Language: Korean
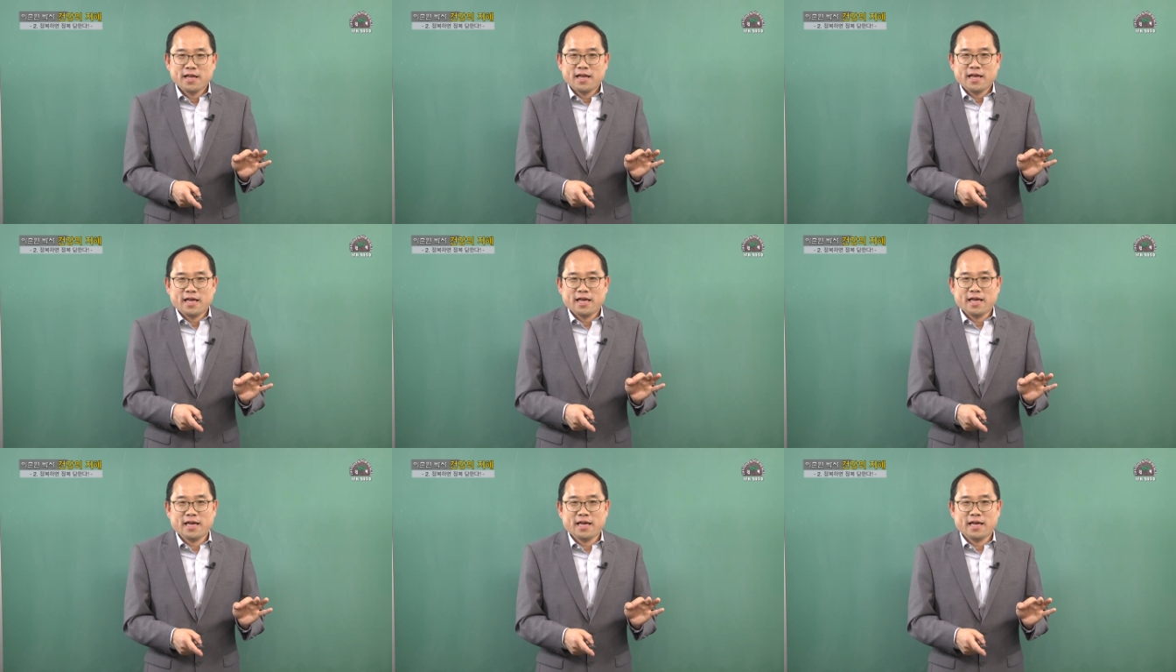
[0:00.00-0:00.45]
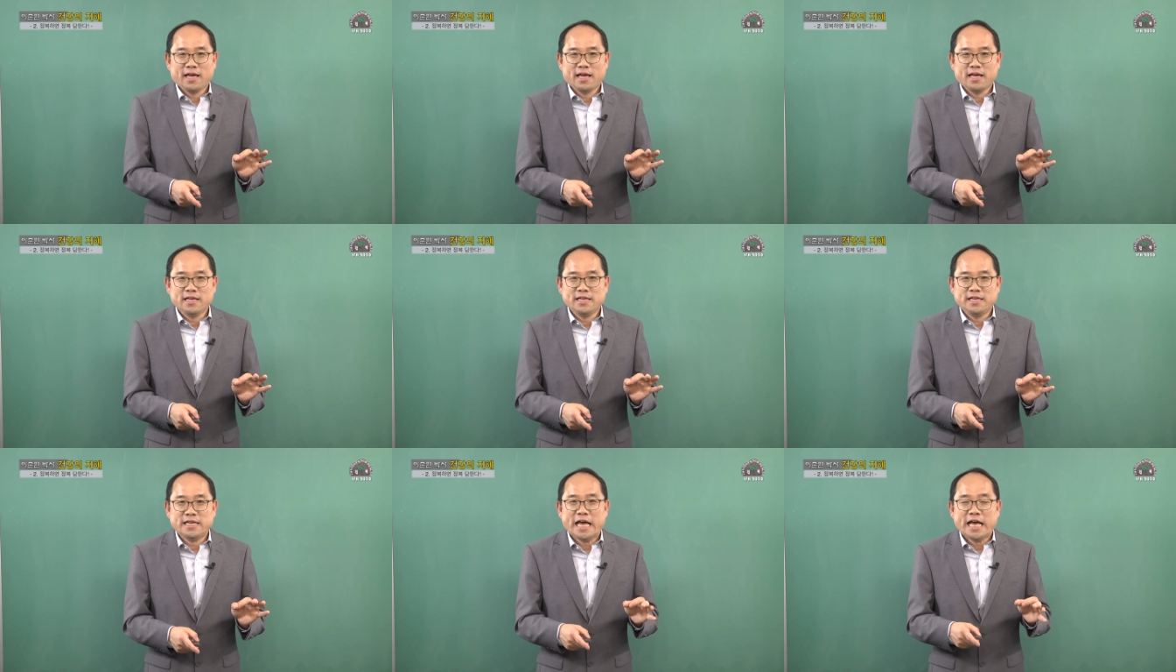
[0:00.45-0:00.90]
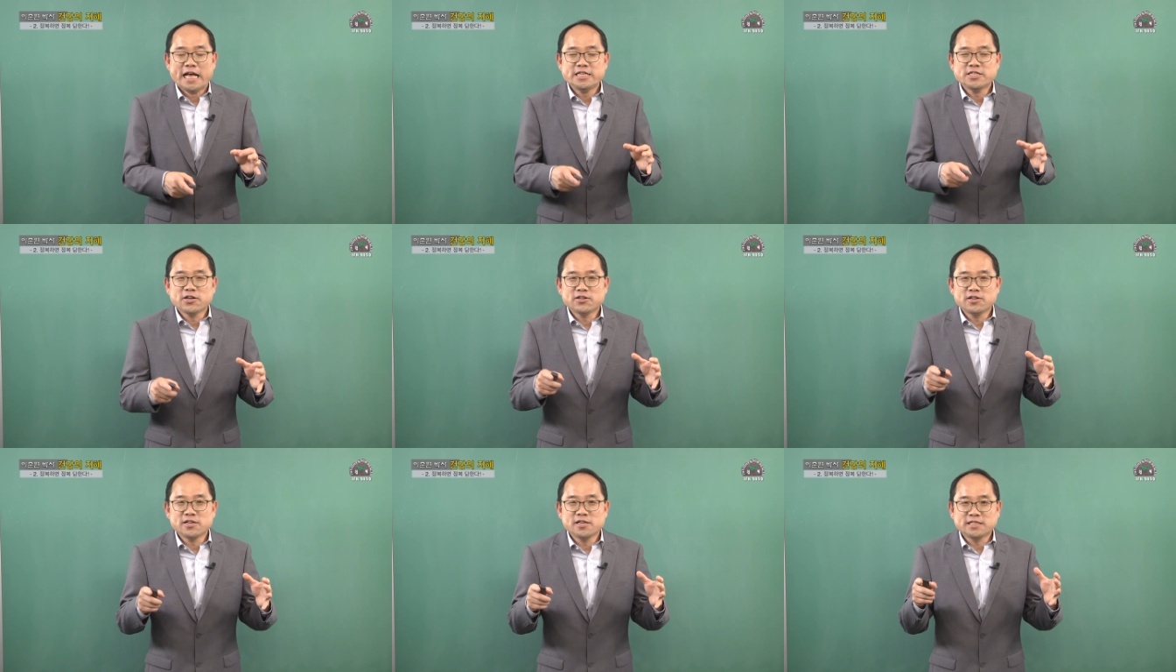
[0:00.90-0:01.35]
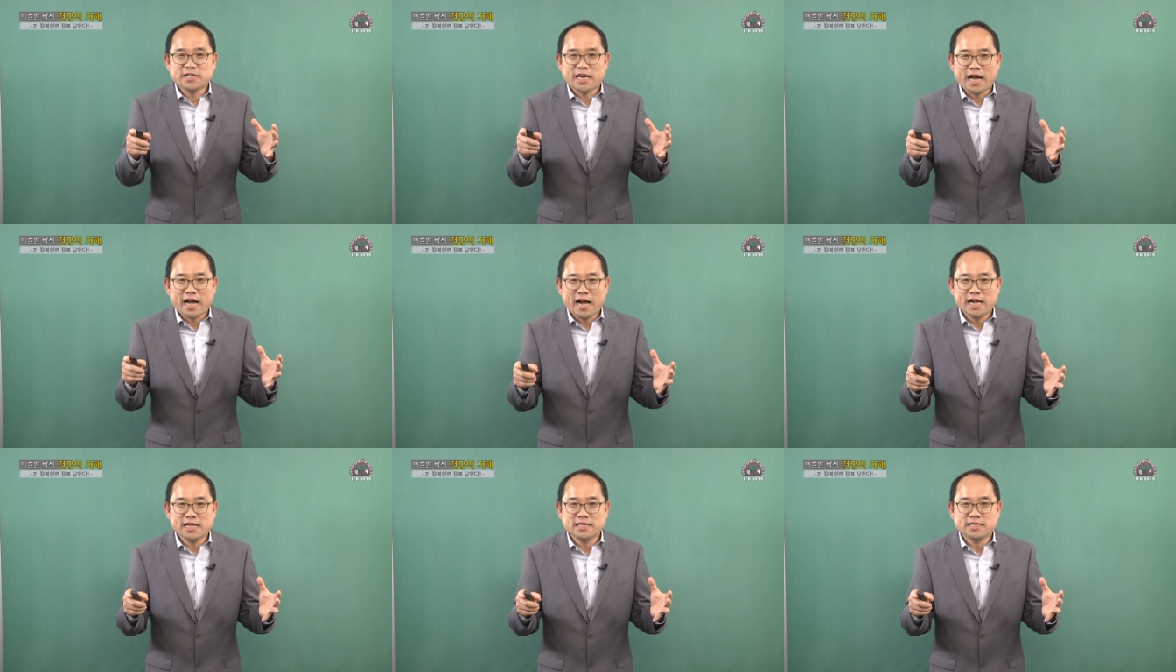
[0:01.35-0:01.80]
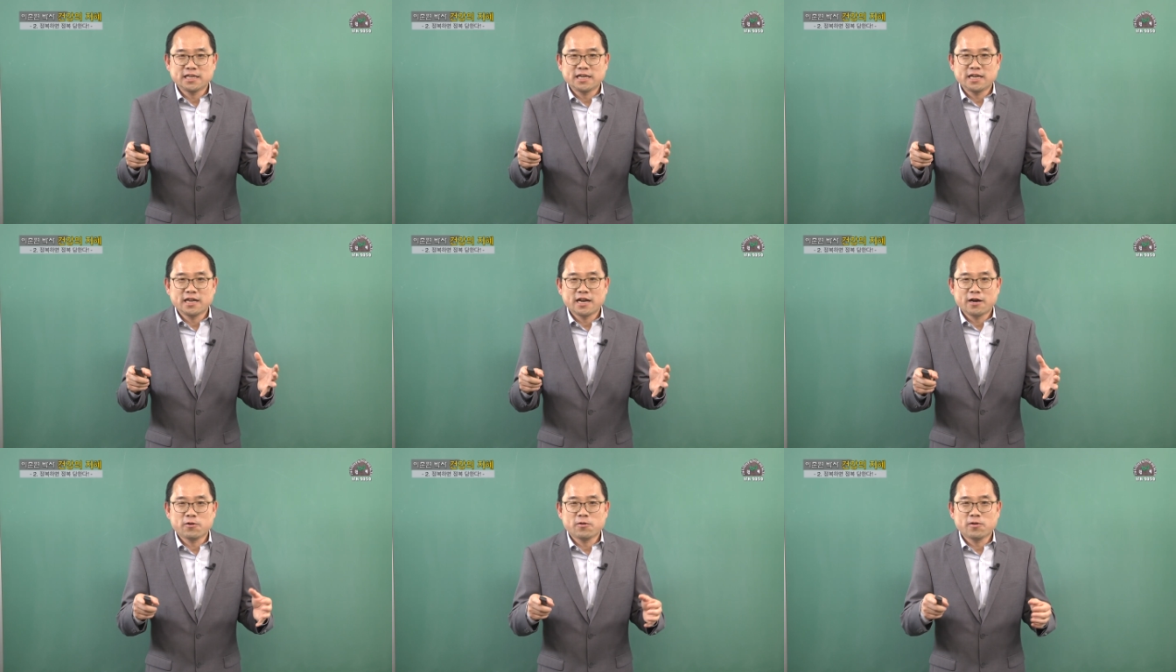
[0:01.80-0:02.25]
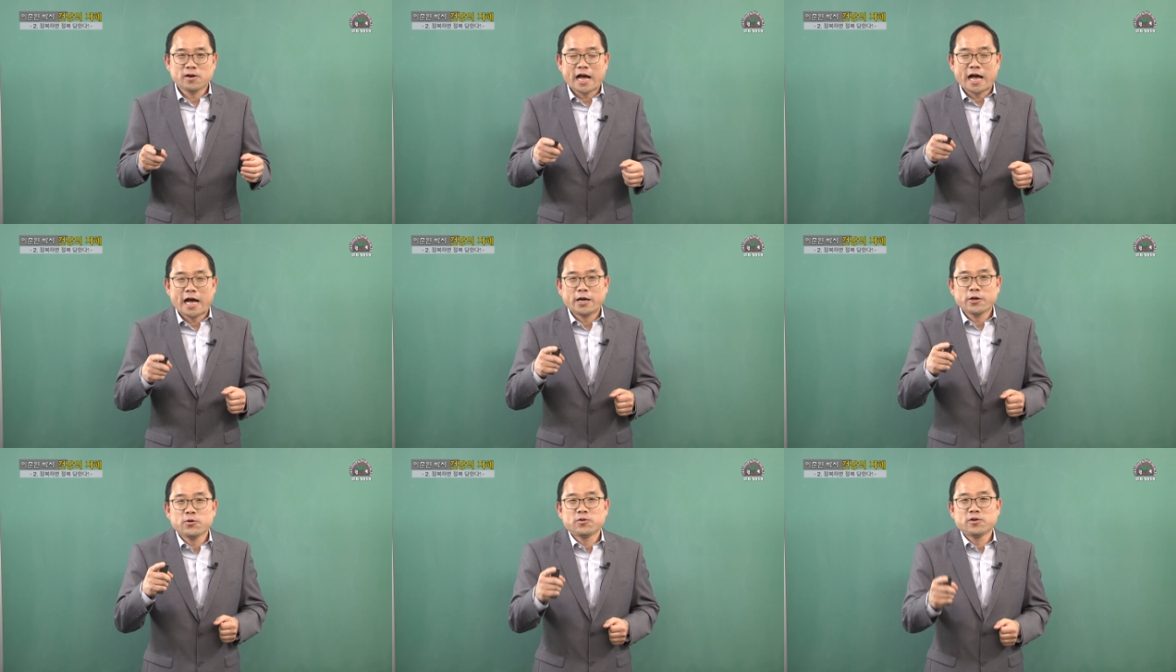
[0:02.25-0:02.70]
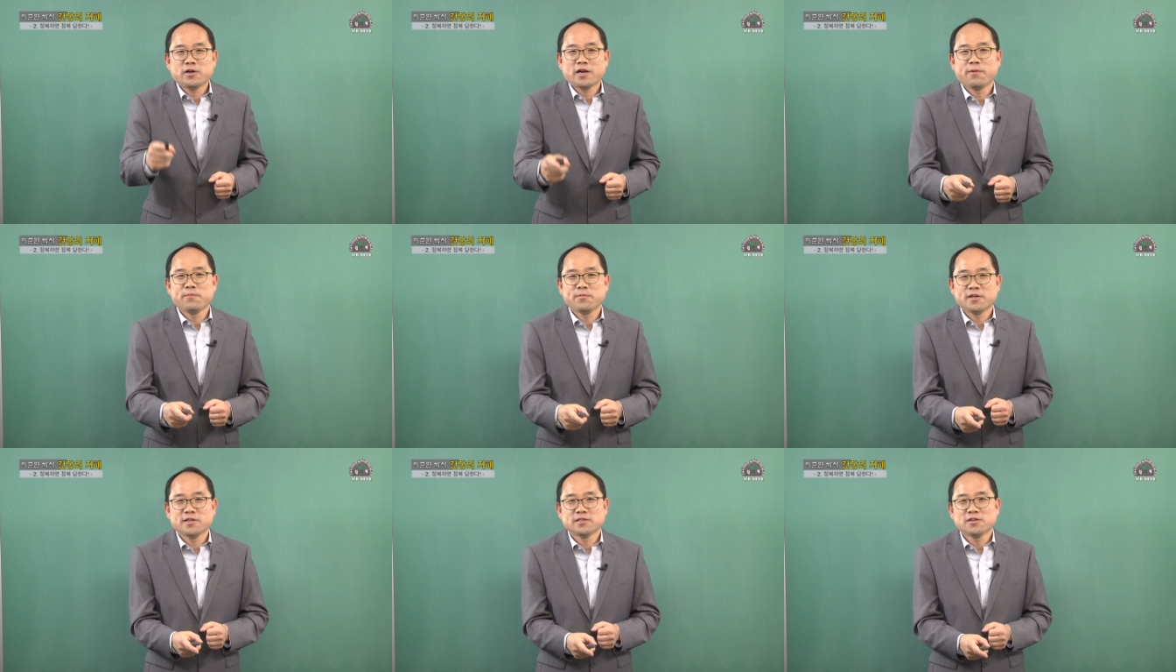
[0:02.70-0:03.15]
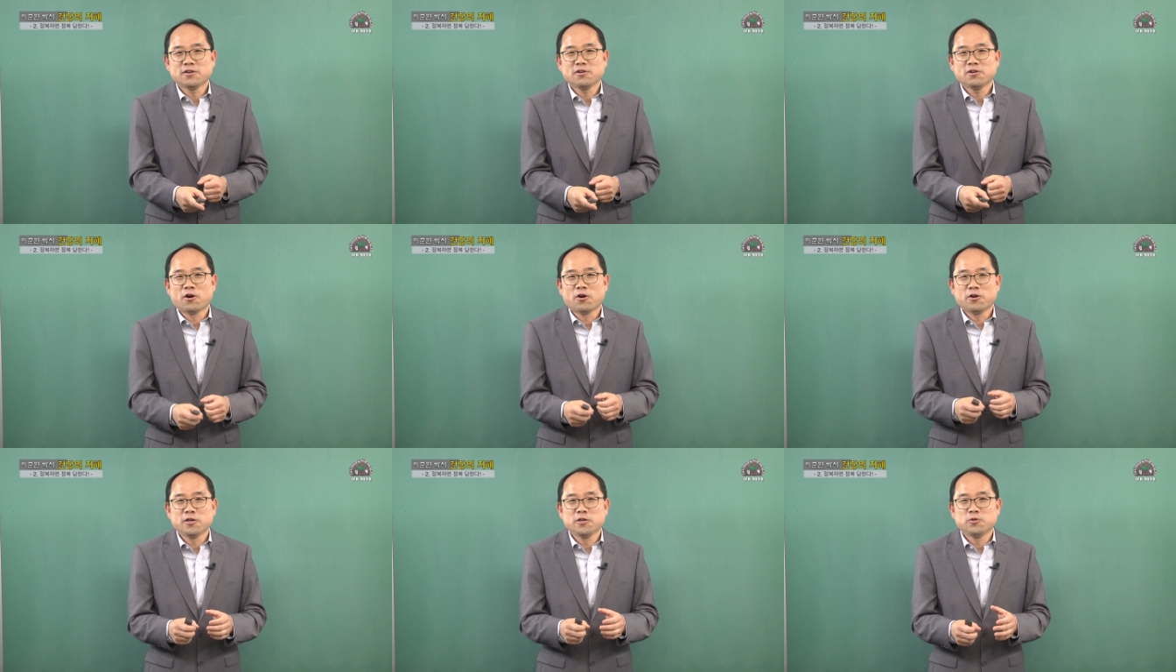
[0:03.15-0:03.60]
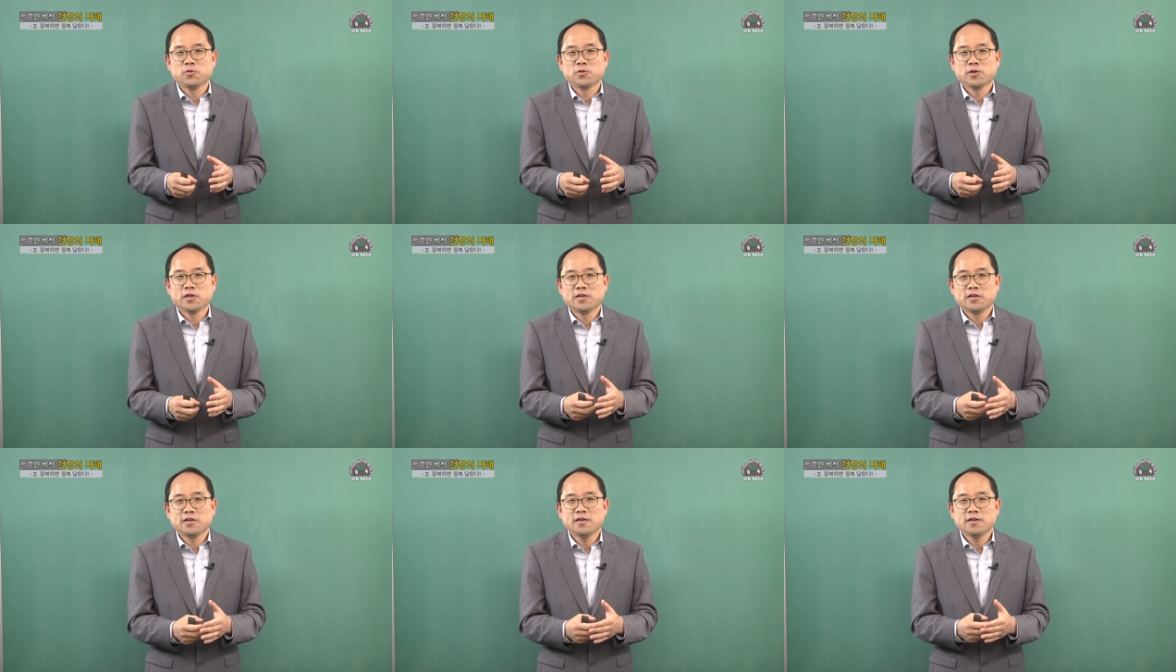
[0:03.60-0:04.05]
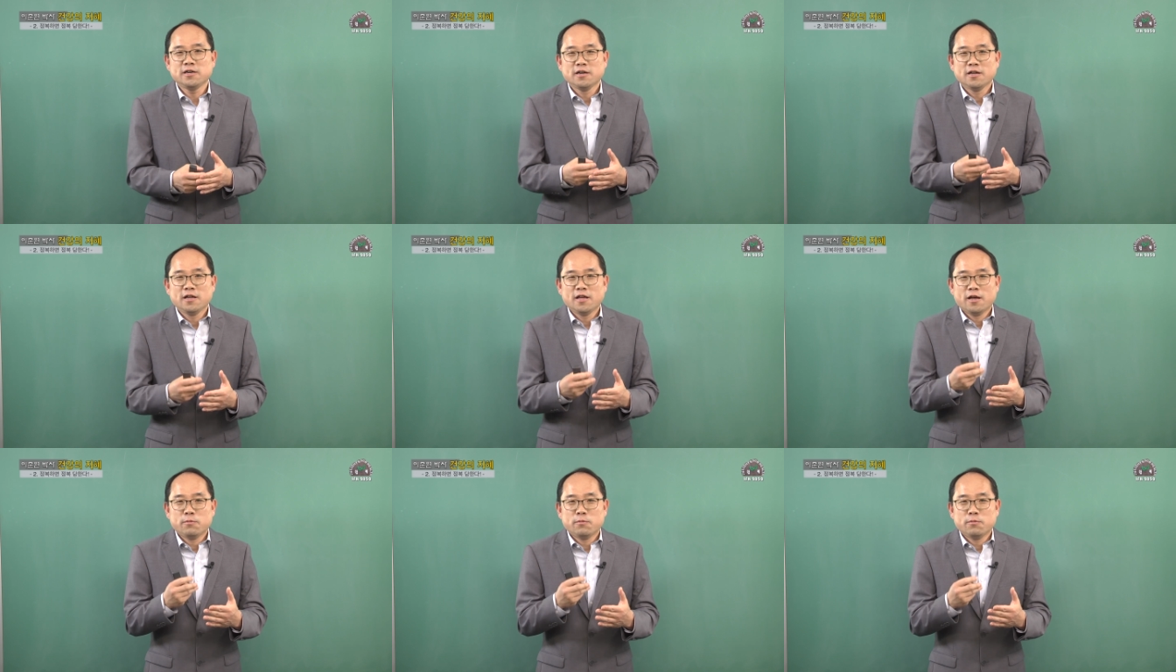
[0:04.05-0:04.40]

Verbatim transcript: 예절을 잘 지키라고 강요를 하면서 거리두기를